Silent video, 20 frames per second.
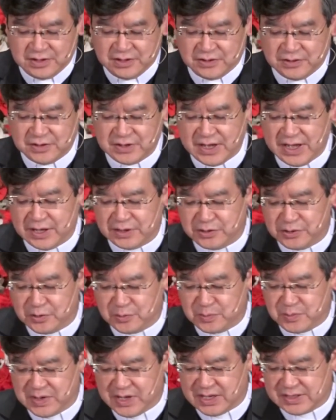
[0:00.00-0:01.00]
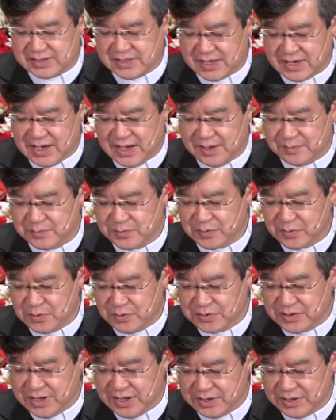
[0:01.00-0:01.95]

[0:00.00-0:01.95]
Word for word: 어, 에디오피아 사람 곧